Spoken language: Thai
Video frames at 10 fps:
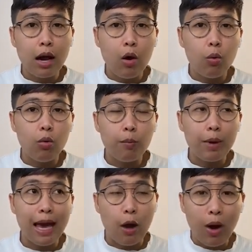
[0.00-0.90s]
เรา
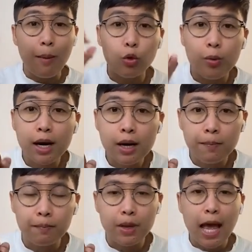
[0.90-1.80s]
ไปหาความรู้
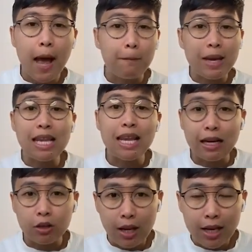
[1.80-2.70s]
เพิ่ม ไปรี
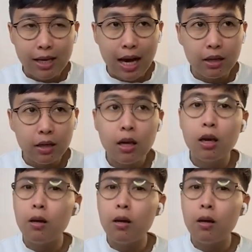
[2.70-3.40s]
แลกหน่อยละกัน